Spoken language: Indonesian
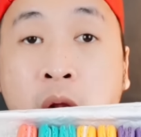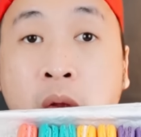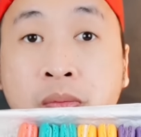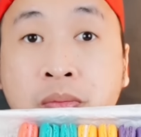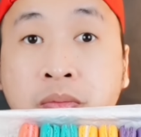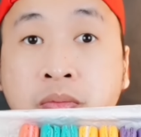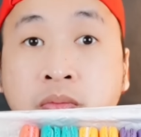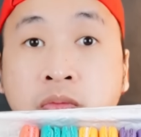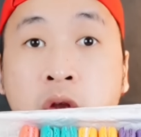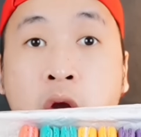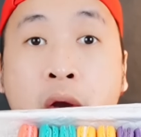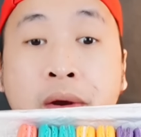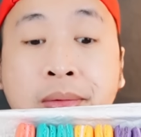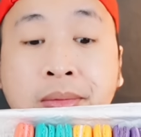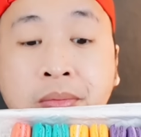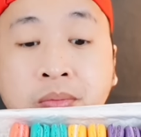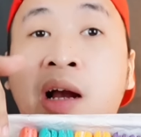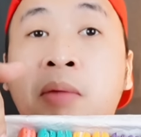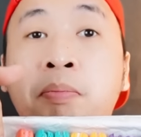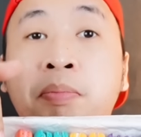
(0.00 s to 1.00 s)

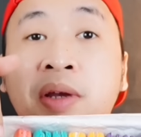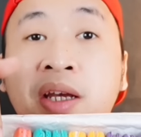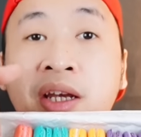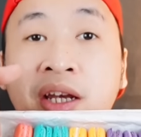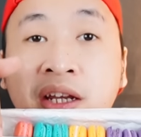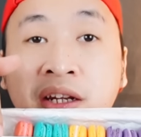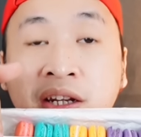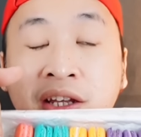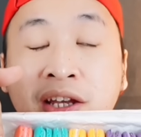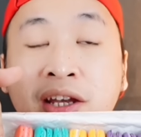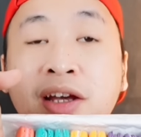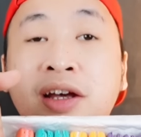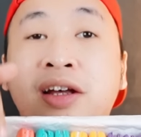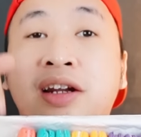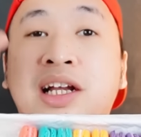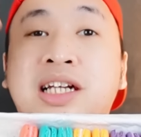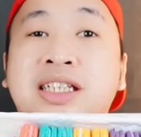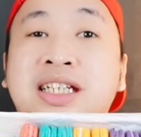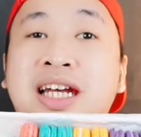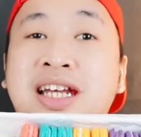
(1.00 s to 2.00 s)
Hmm, yang pink ini
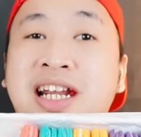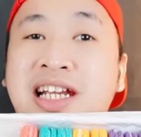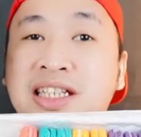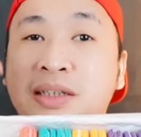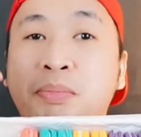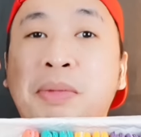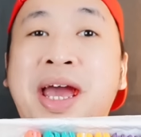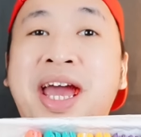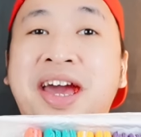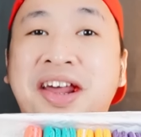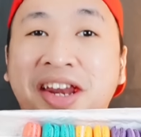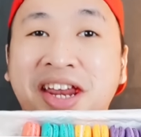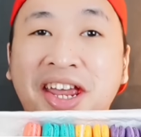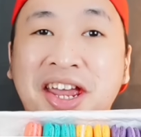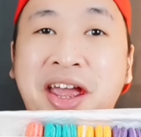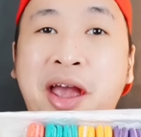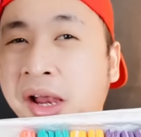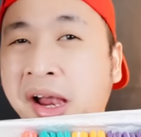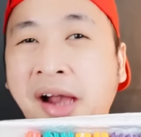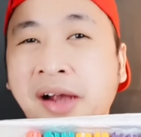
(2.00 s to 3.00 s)
rasa
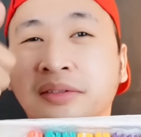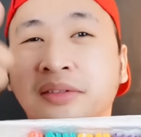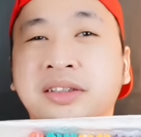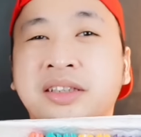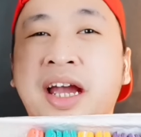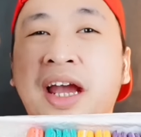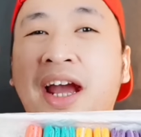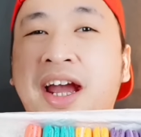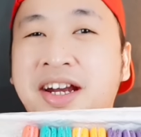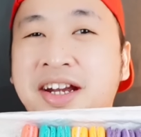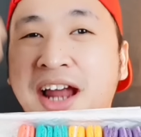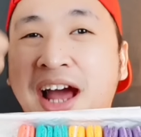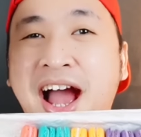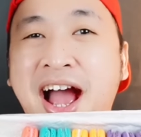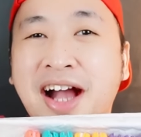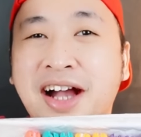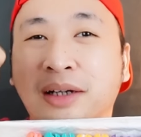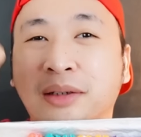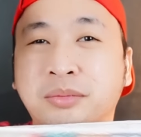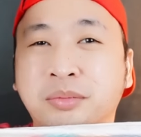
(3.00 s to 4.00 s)
raspberry.
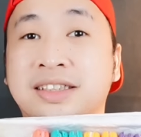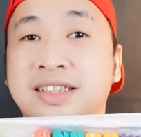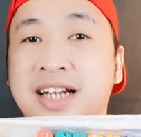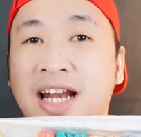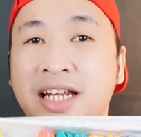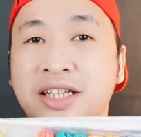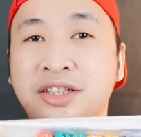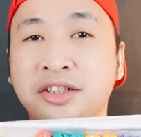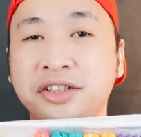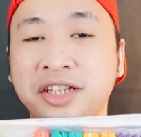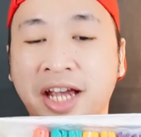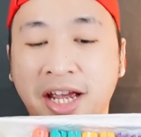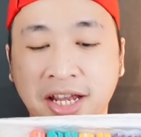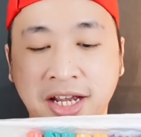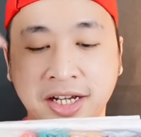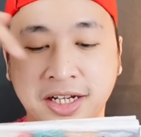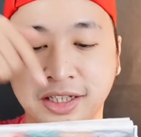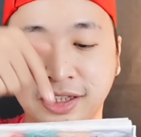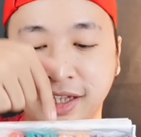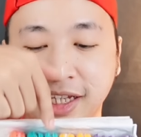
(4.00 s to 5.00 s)
Enak. Selanjutnya
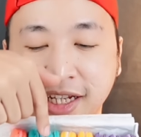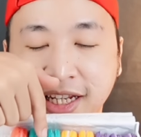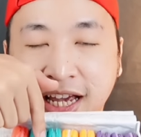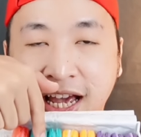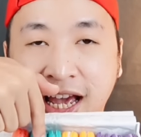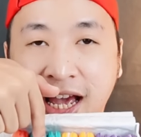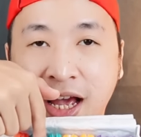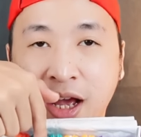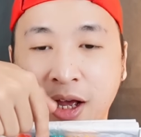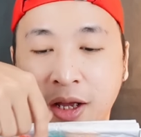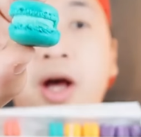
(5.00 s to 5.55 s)
yang ketiga,